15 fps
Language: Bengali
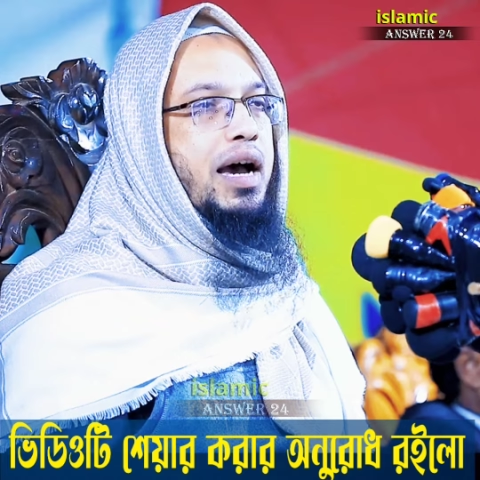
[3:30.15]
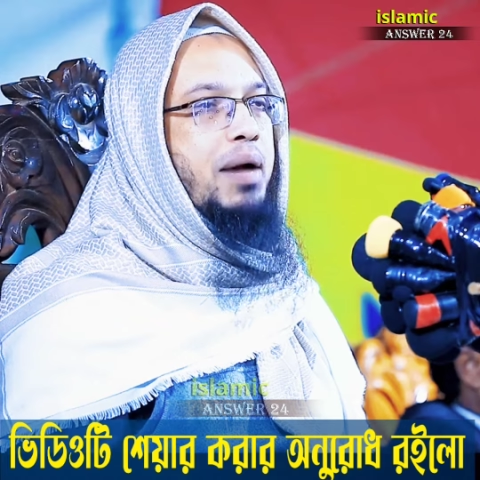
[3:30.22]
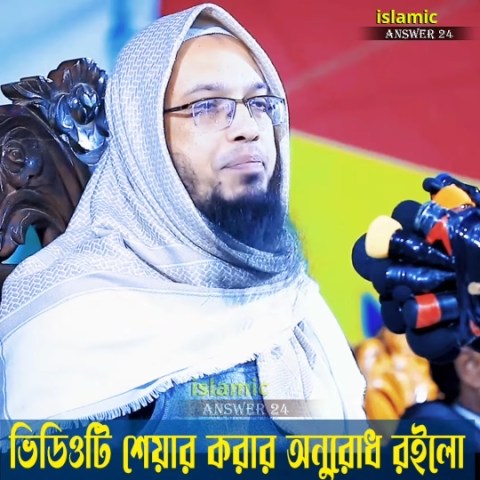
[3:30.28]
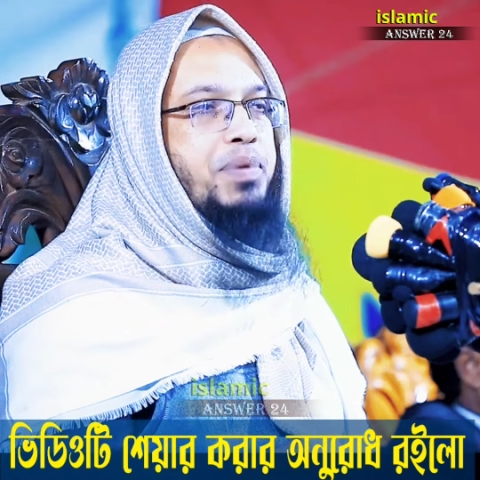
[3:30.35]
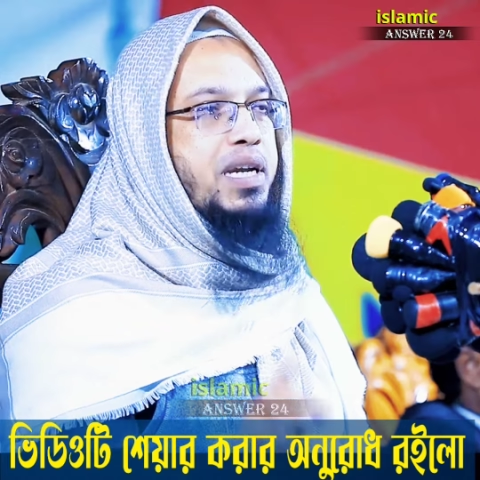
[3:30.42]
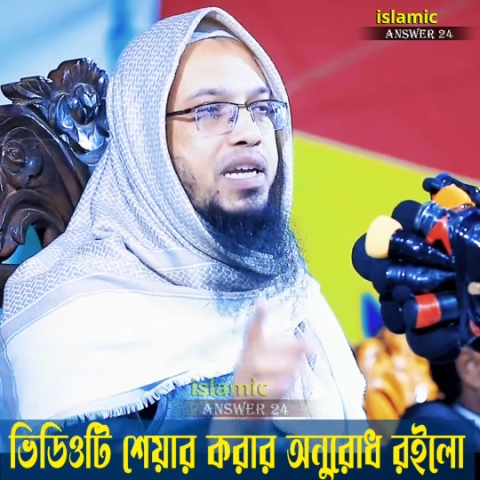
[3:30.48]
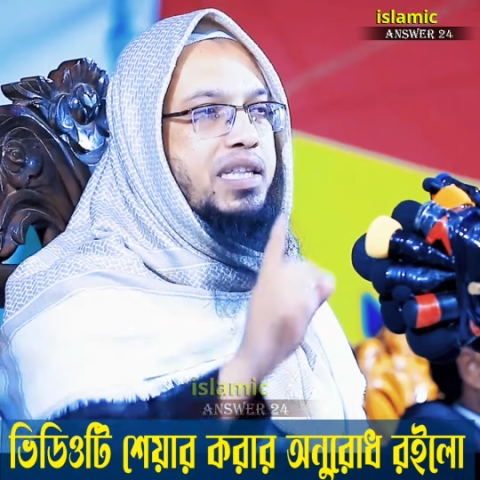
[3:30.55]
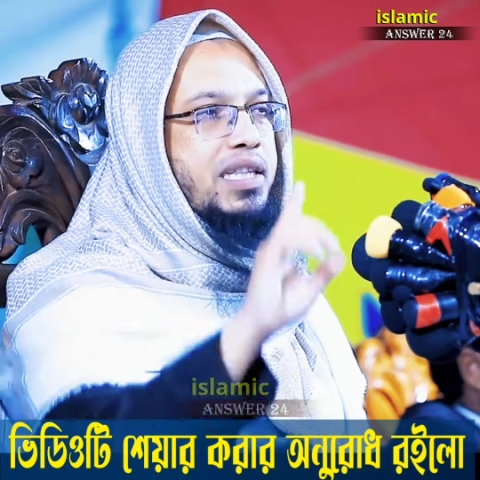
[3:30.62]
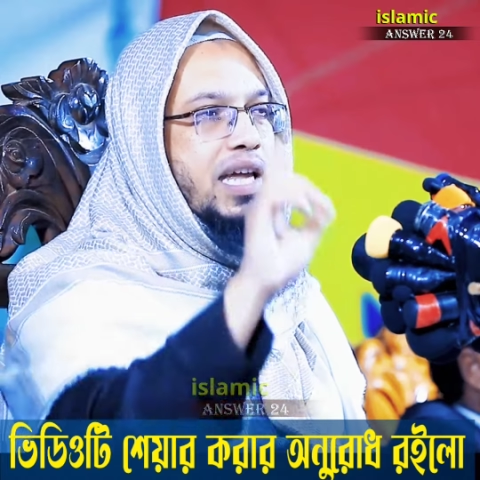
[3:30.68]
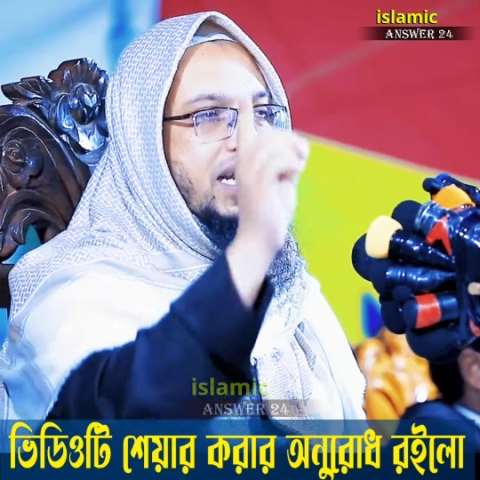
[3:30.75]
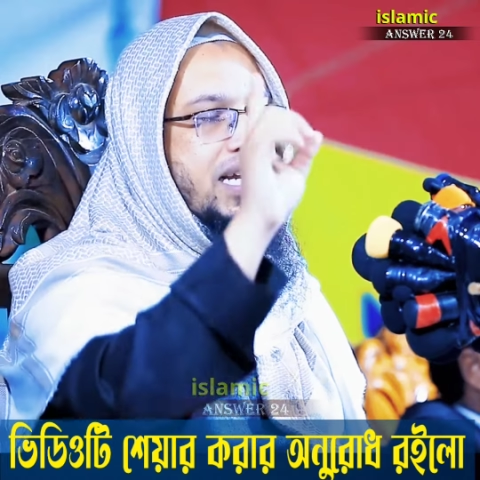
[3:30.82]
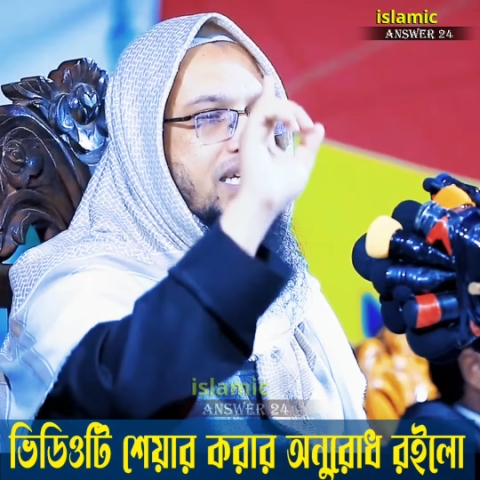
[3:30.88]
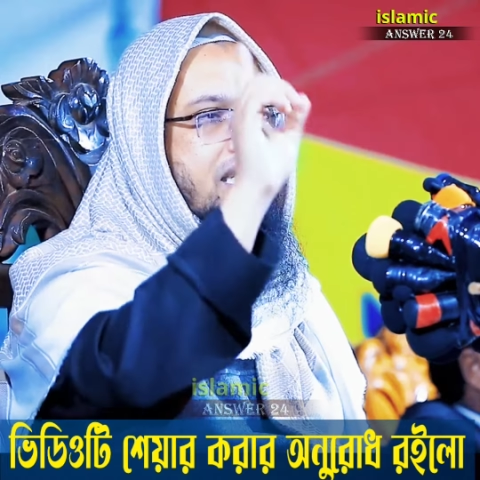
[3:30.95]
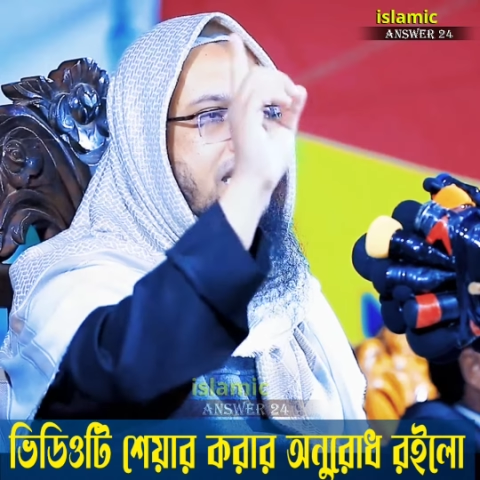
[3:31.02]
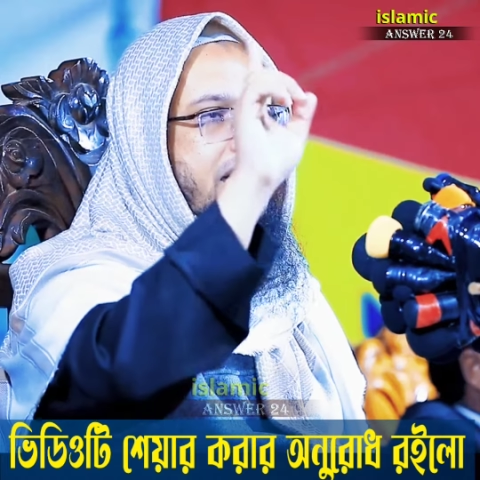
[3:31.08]
আপনি এটা তার
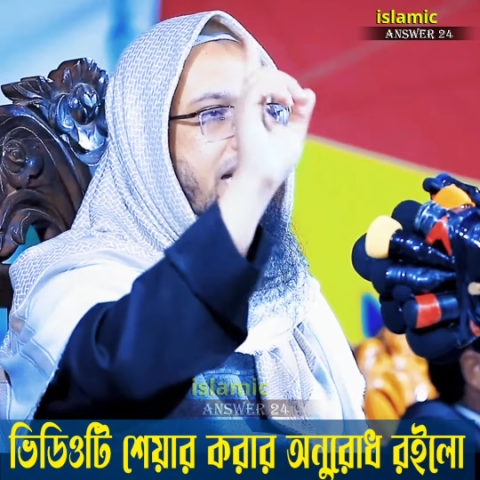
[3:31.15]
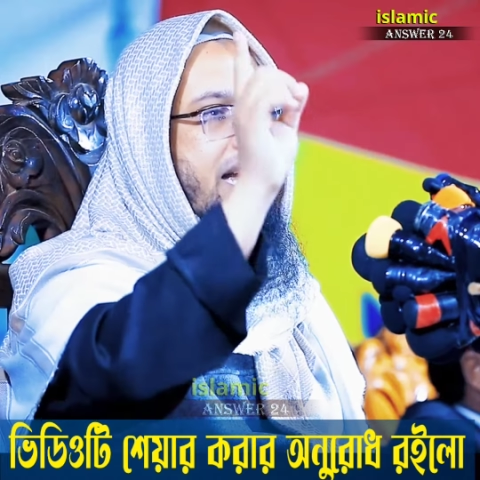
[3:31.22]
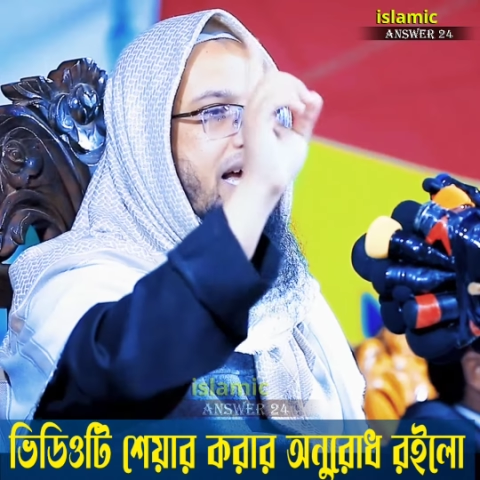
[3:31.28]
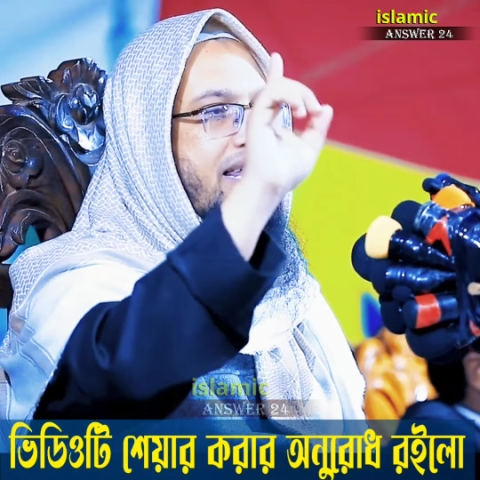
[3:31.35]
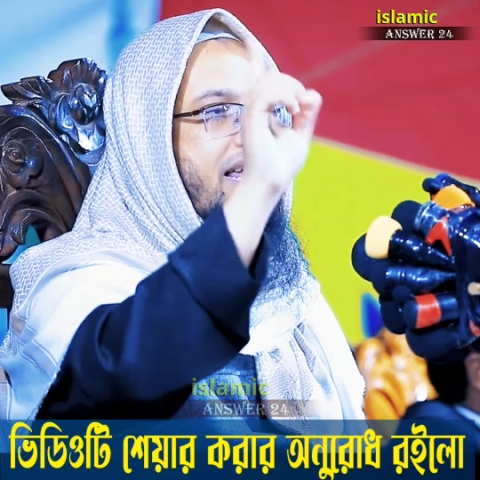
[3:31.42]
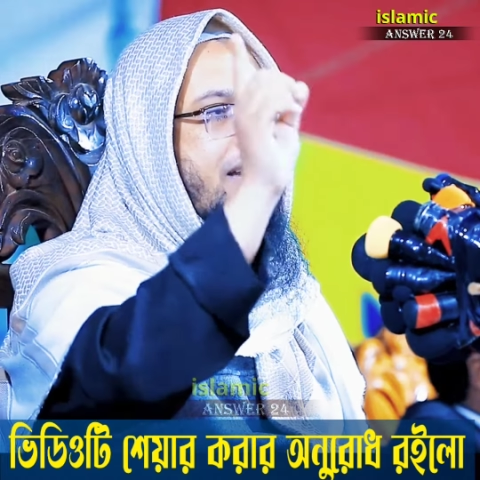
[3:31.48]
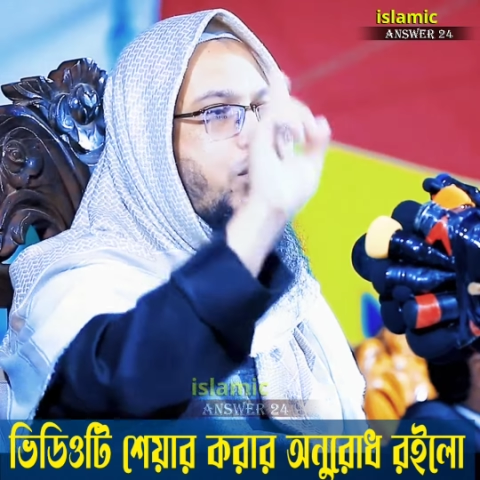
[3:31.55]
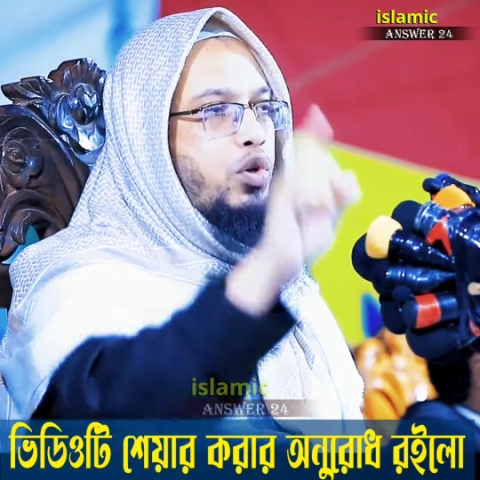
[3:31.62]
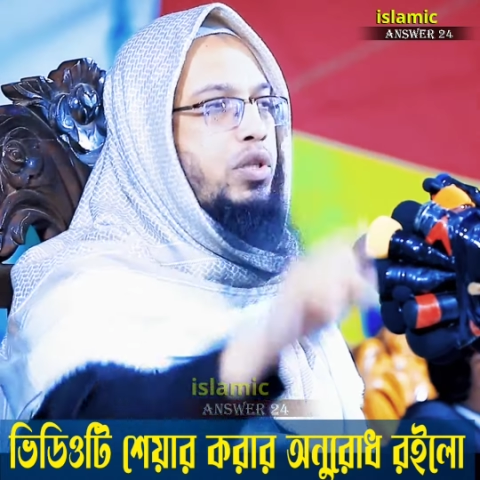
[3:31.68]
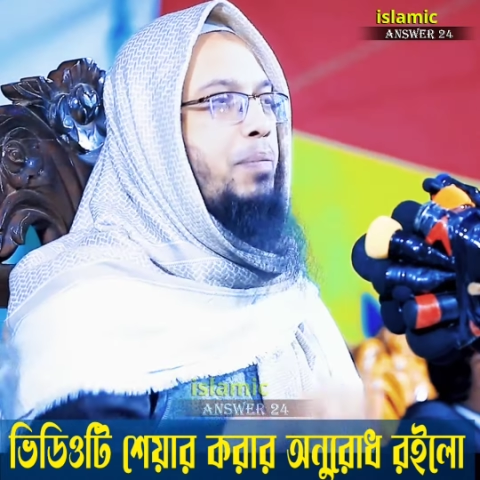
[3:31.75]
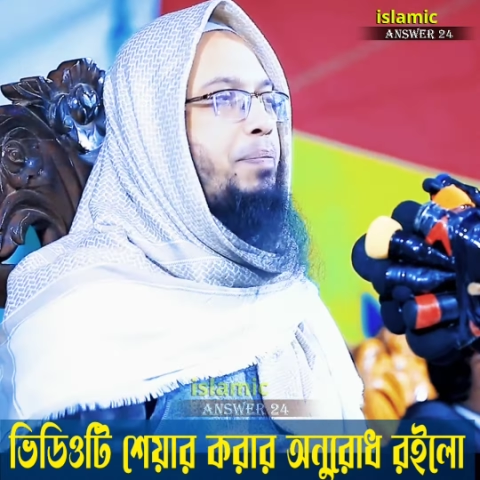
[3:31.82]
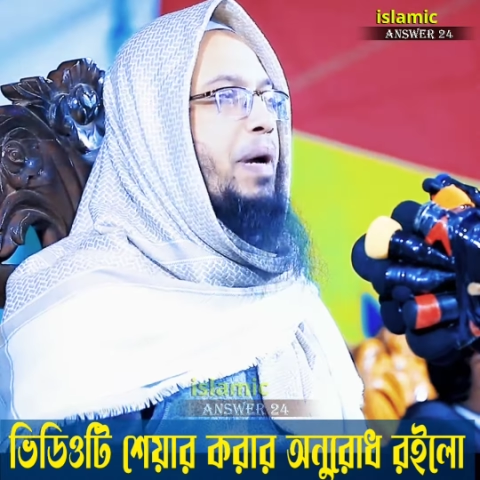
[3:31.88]
কাছ থেকে আদায় করতে